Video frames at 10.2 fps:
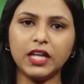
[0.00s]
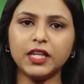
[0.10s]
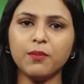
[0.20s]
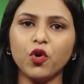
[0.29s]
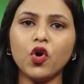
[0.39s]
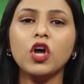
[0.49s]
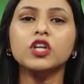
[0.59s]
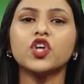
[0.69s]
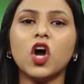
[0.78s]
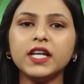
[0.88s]
గతంలో
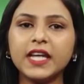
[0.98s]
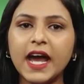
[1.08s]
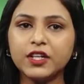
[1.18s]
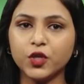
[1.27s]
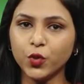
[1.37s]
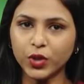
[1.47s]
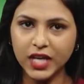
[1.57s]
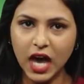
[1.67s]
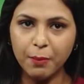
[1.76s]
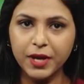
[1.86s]
షాన్ టైట్ నూట
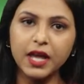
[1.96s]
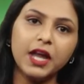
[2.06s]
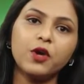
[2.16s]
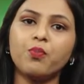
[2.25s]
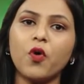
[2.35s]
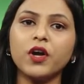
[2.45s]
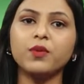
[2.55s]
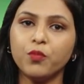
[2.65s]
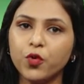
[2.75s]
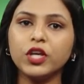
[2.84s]
యాభై ఏడు
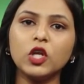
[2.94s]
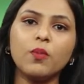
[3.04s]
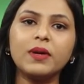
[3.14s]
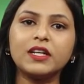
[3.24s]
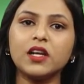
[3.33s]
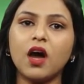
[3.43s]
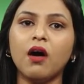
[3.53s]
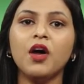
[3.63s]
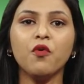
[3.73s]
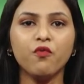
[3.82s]
పాయింట్ మూడు కిలోమీటర్ల
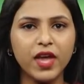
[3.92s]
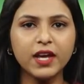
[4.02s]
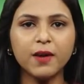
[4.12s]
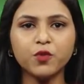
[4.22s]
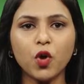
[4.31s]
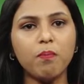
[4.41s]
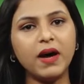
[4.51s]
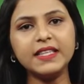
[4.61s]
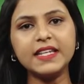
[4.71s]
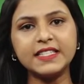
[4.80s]
వేగంతో
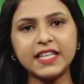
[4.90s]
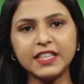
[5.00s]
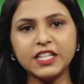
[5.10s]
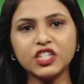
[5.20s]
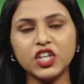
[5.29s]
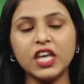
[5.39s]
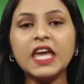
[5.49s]
బంతిని సంధించి